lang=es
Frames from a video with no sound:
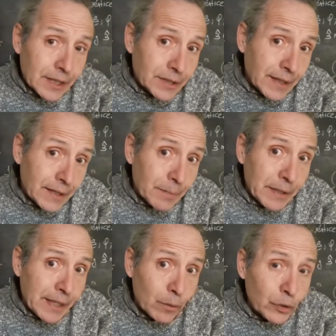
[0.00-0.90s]

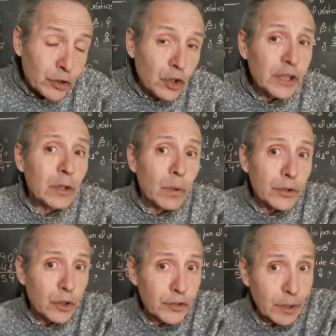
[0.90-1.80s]
determinadas cuestiones,
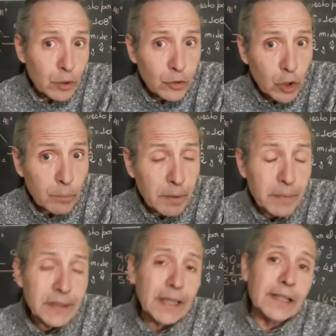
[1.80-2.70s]
cuándo los ángulos son
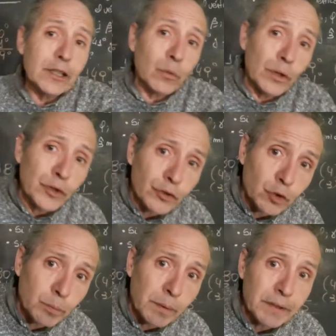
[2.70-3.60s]
complementarios, cuándo son
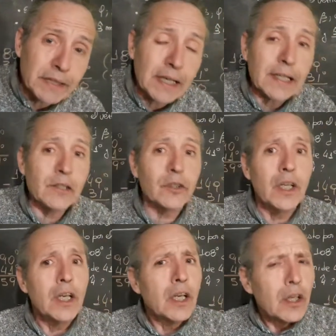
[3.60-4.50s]
suplementarios,
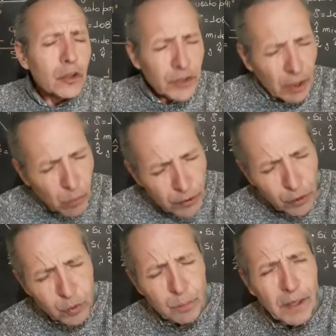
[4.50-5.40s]
o sea,
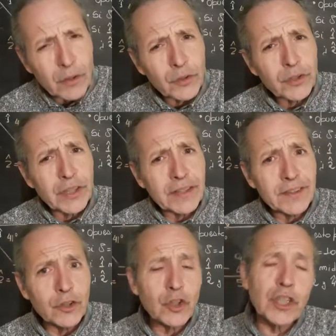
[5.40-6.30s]
cuándo sumados dan
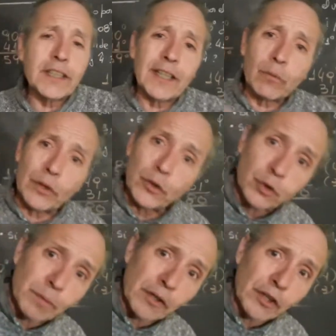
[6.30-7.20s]
180, cuándo
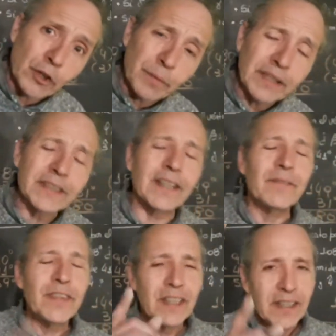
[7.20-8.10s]
sumados dan 90.